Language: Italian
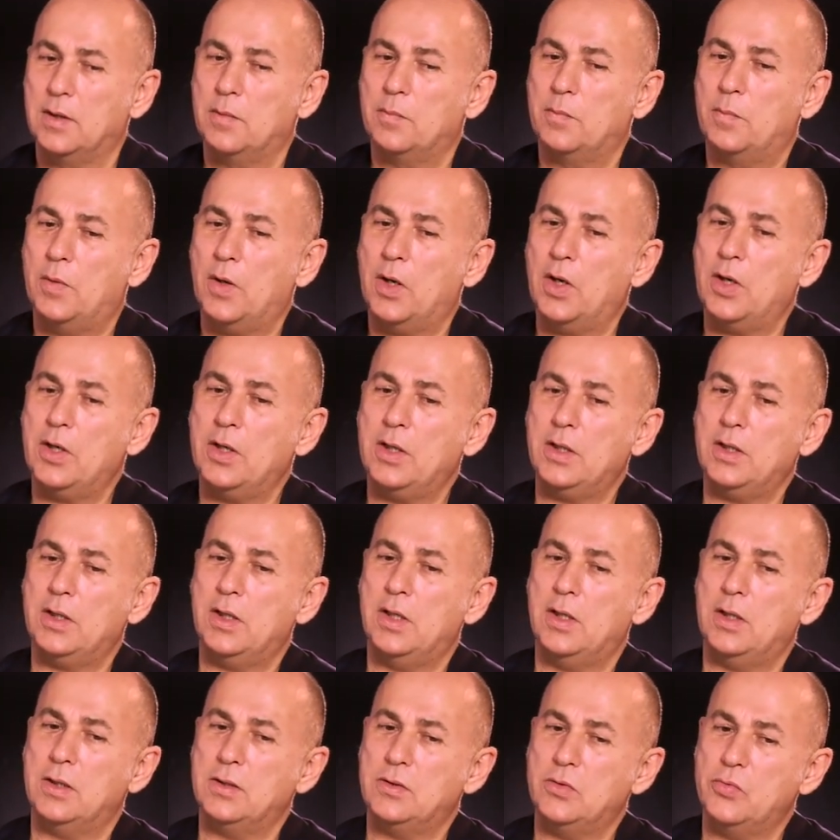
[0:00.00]
poi
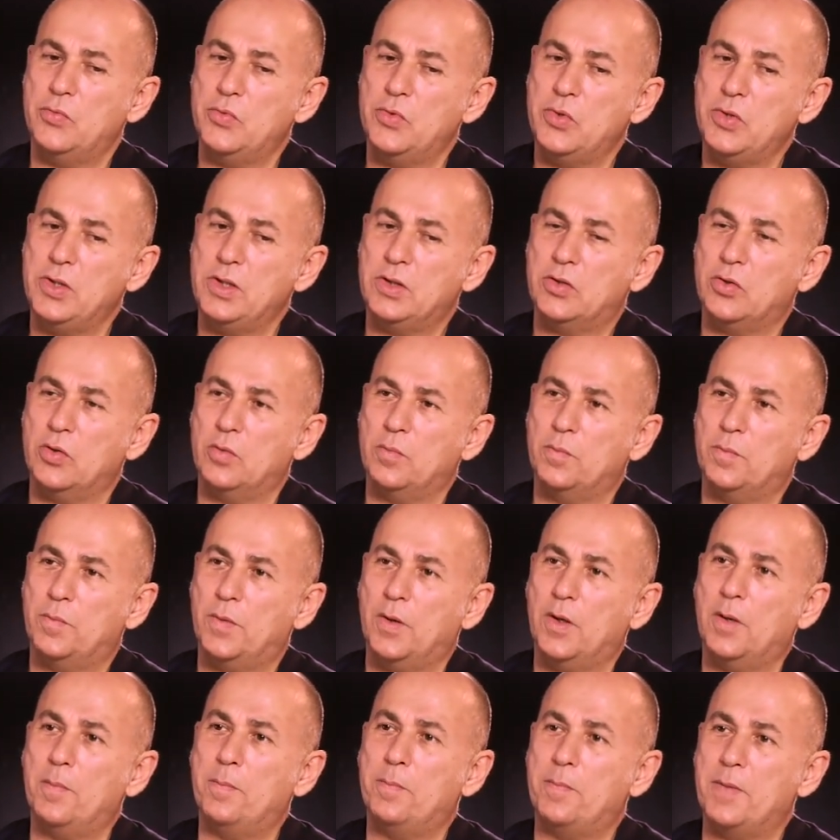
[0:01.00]
le è diminuito un
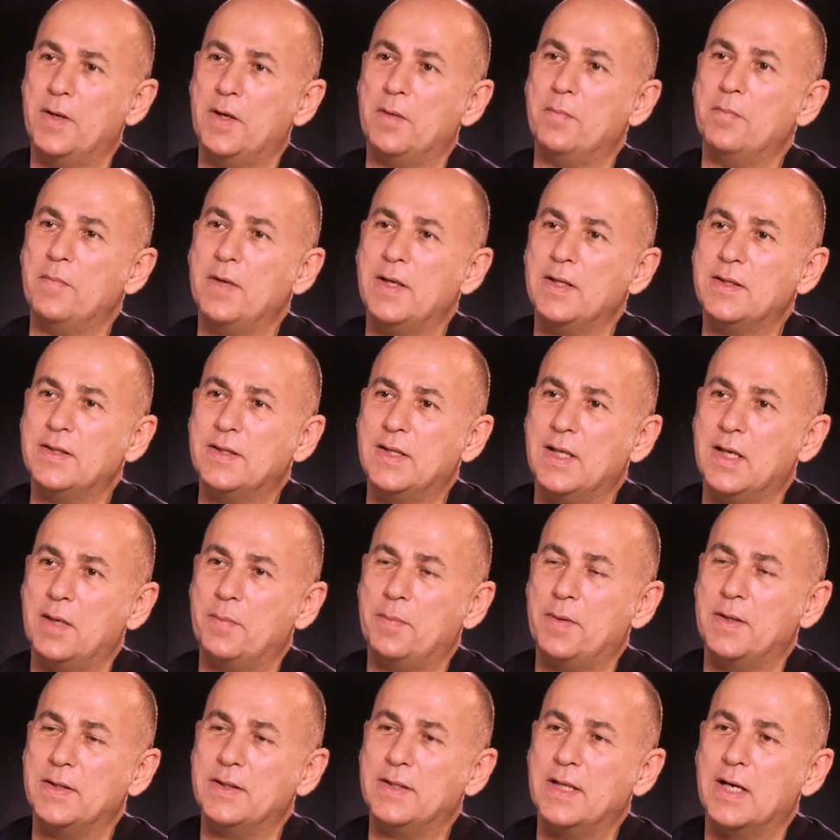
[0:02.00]
po' per, mettere,
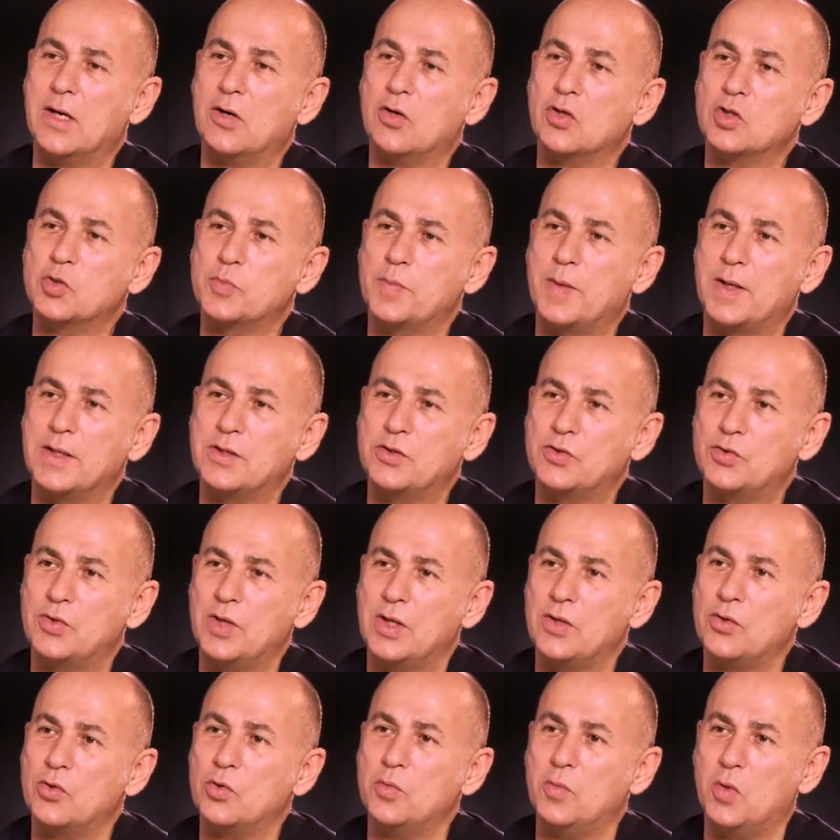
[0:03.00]
per dare lo spazio
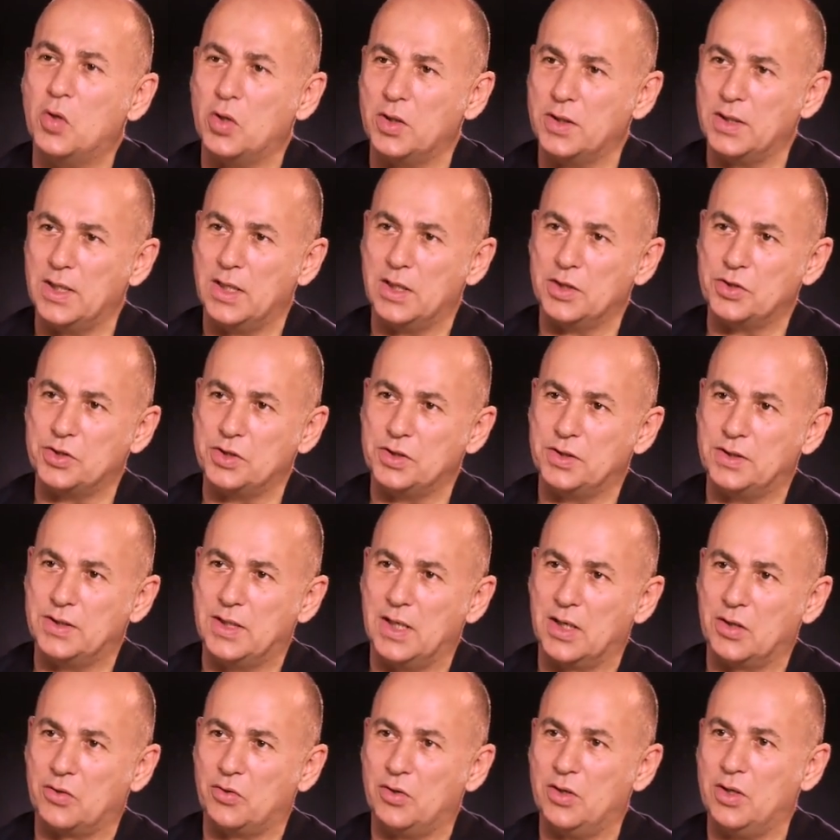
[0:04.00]
ai rumori della
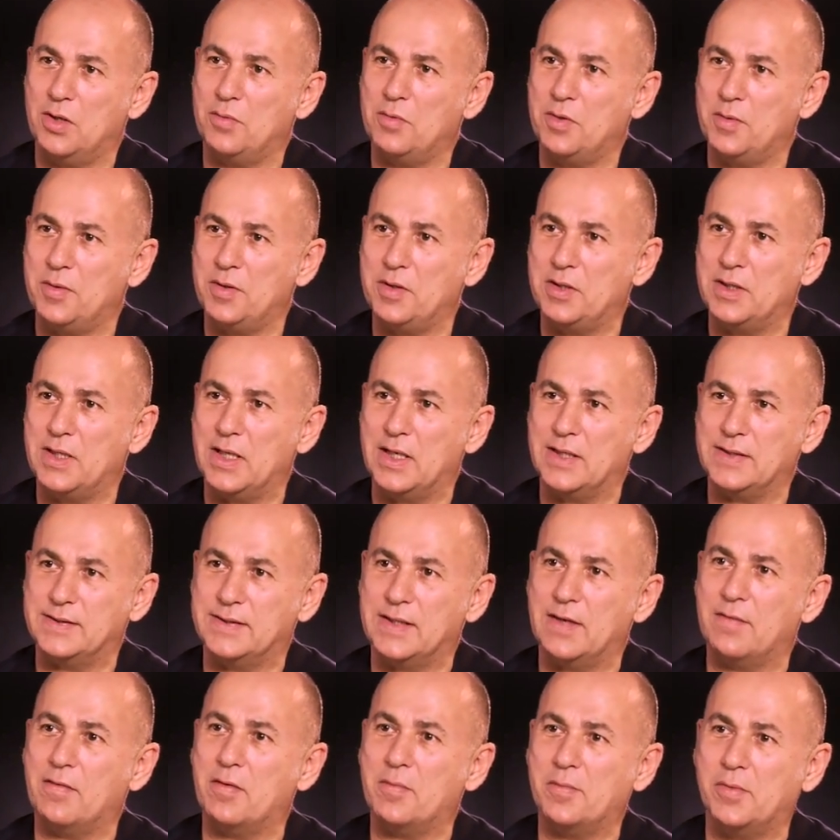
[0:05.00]
città, quello mi
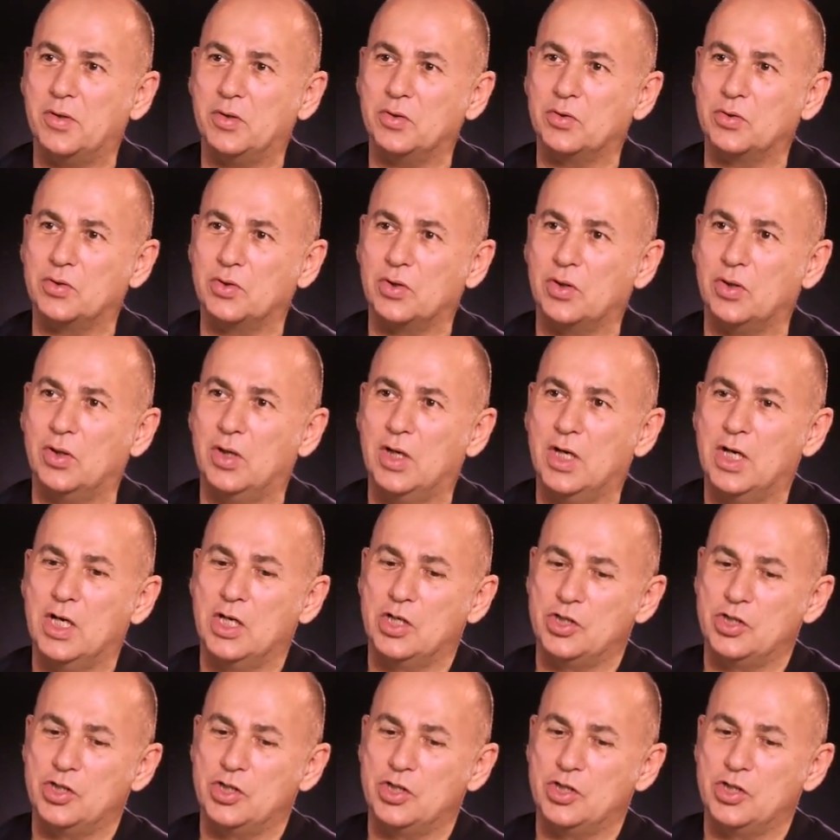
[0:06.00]
interessava molto.